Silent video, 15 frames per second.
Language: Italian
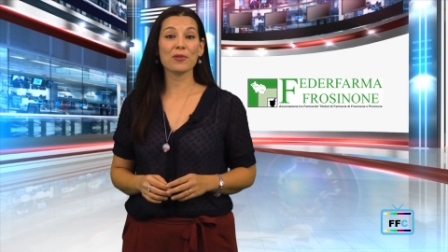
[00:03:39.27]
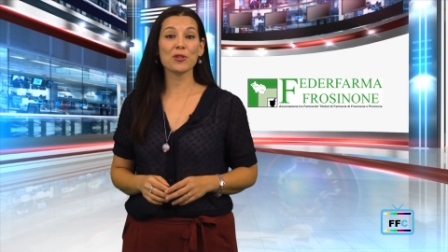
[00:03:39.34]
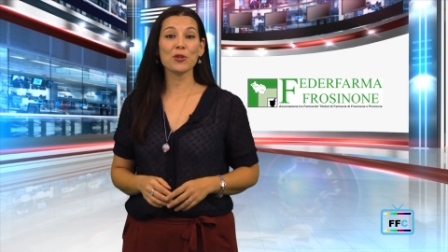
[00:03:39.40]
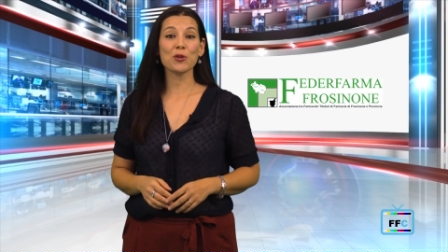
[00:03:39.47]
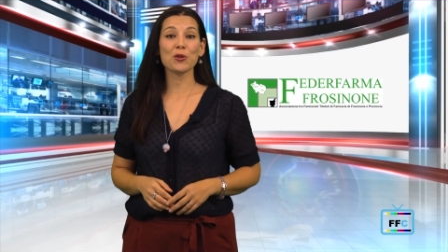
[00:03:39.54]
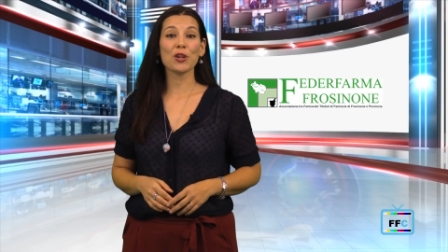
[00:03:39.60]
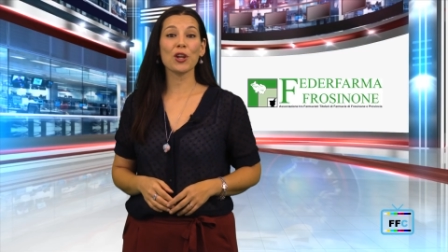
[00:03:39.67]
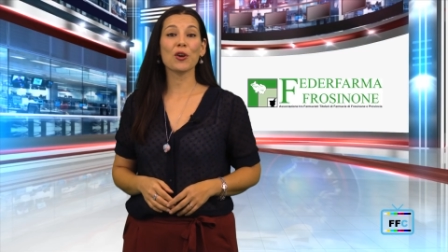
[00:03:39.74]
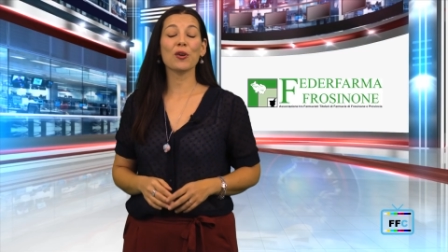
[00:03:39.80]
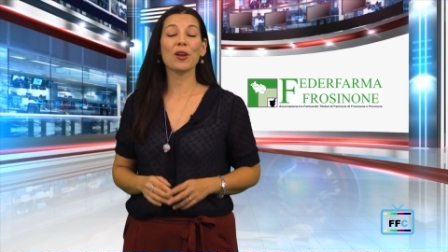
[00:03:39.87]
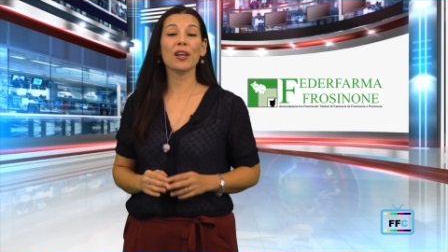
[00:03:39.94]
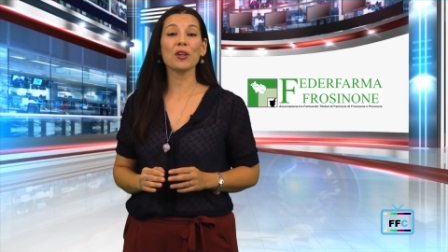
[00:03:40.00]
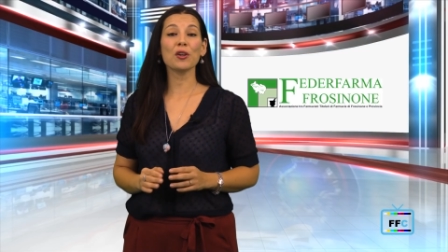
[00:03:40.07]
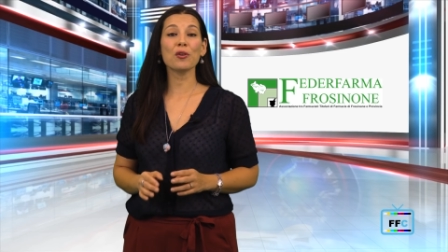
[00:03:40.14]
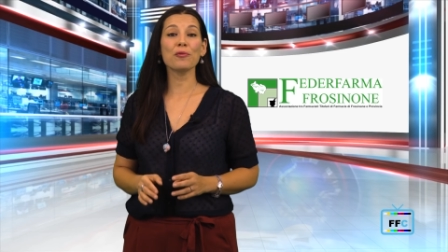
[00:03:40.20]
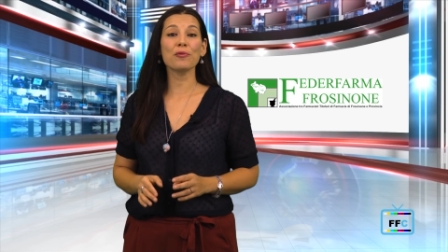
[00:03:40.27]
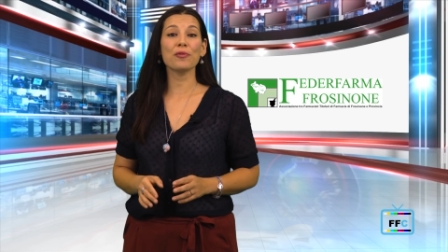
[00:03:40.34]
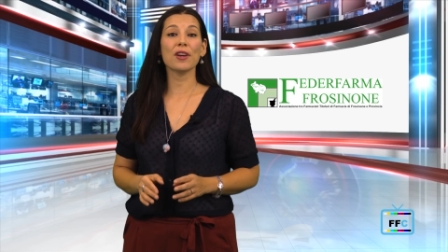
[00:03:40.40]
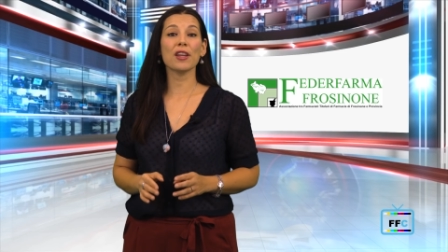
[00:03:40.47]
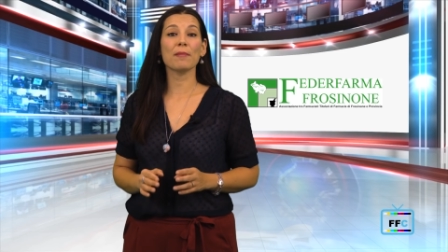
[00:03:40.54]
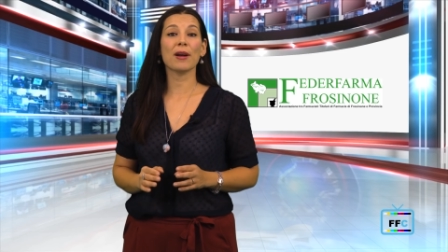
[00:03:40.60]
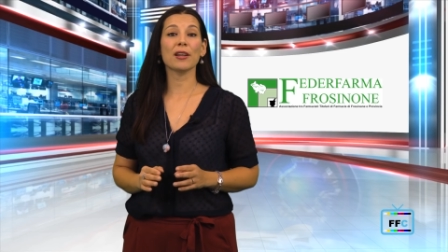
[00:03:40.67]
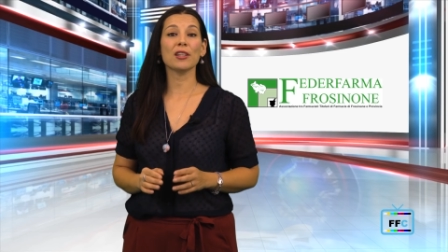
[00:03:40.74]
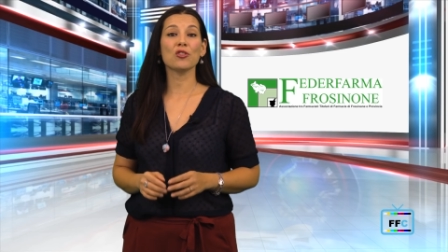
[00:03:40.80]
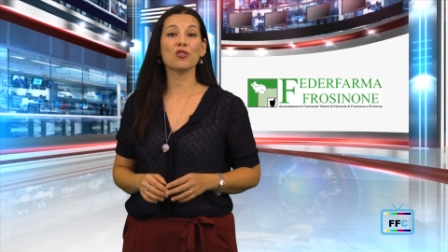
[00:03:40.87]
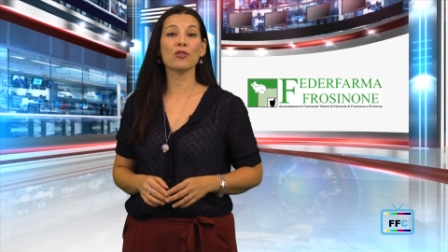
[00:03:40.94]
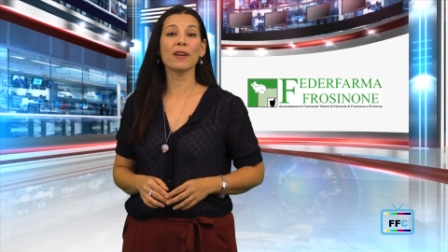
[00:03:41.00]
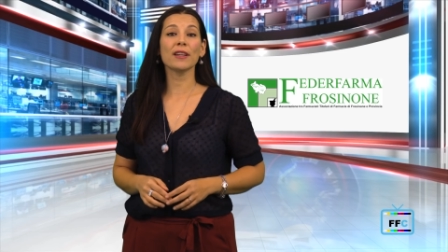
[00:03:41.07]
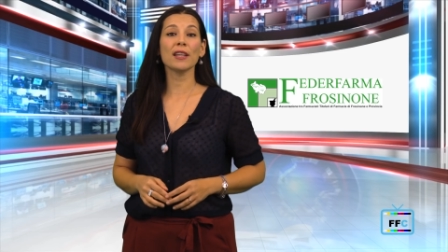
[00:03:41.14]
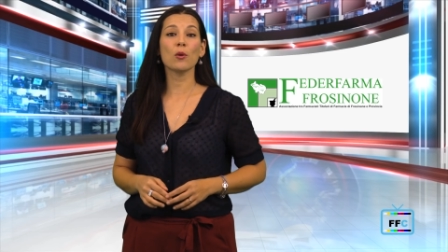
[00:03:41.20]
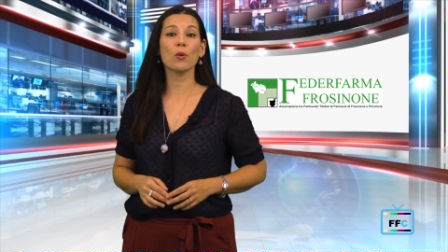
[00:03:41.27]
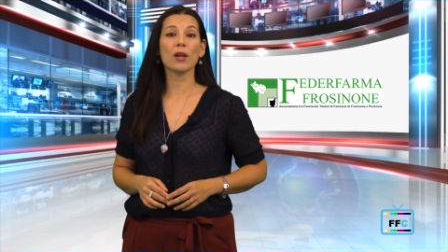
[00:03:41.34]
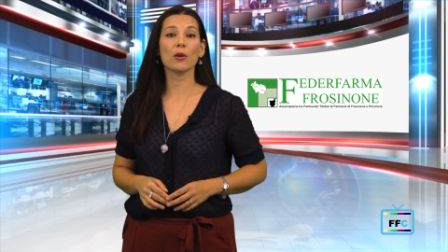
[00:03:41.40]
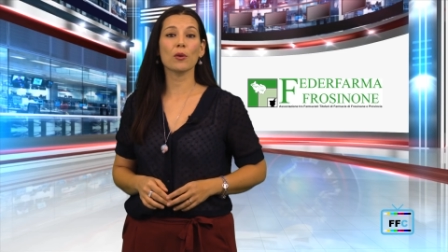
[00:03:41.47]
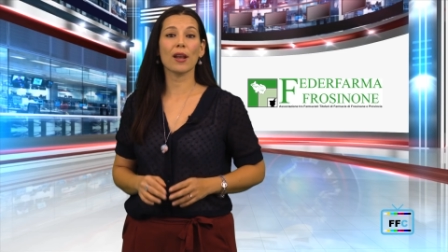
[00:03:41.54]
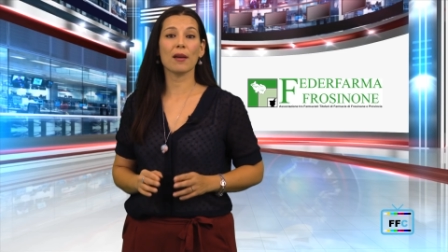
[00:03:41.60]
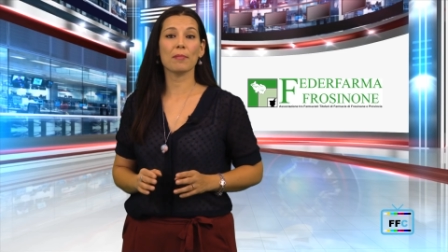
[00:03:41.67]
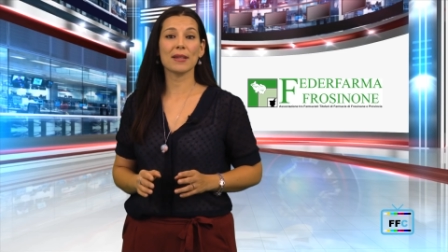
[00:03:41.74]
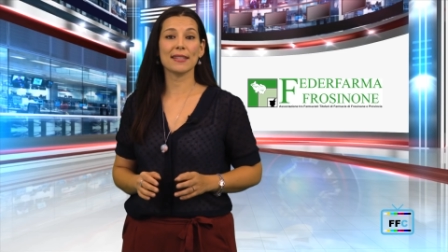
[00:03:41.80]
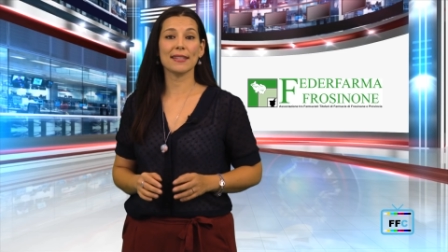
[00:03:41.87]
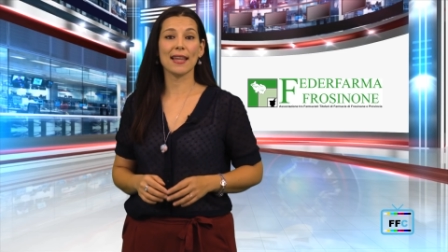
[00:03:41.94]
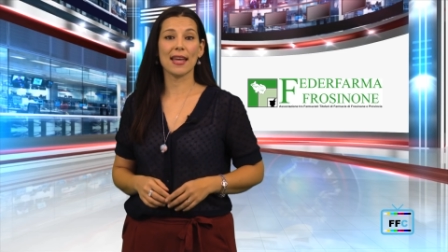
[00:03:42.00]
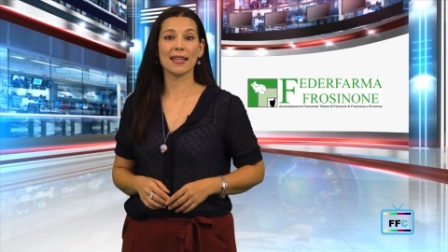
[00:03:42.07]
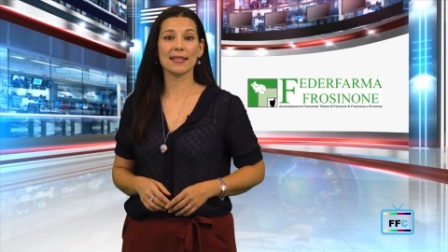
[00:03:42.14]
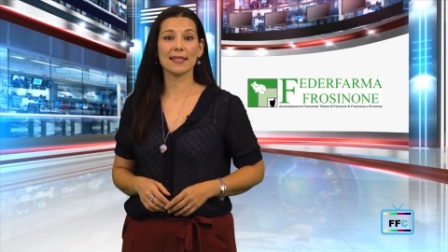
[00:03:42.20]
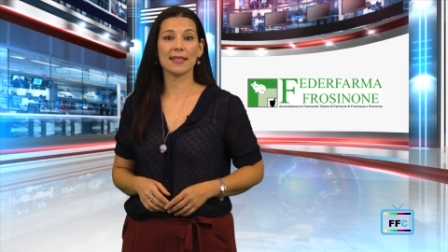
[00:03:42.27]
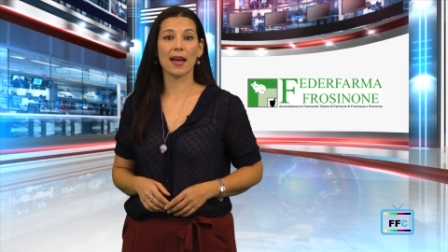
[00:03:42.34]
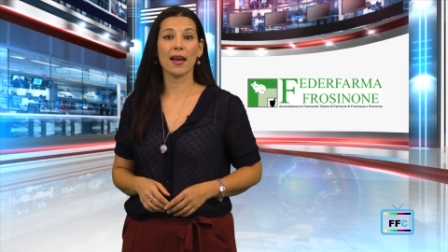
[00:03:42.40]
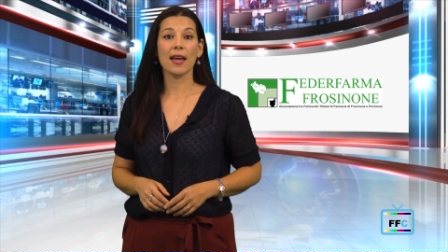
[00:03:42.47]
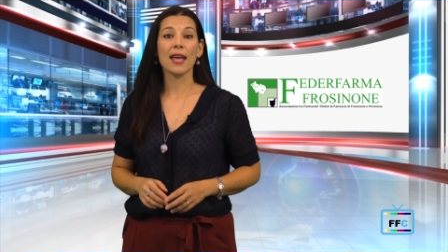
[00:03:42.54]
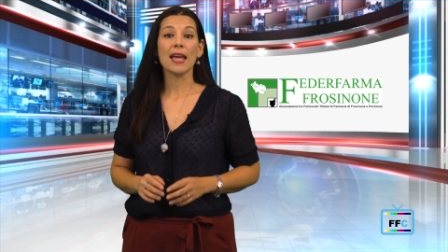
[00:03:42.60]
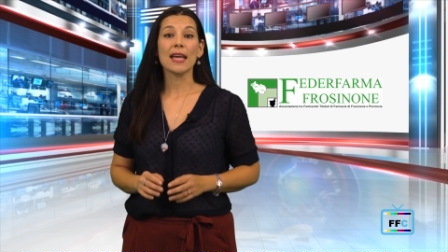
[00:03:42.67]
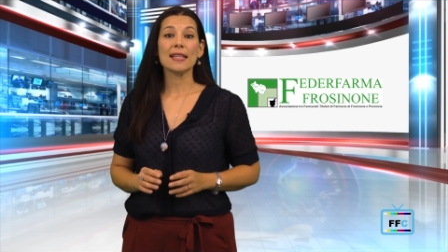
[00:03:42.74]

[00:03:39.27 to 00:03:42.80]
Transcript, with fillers: Frosinone con la riconferma di Giovanni Querqui alla presidenza.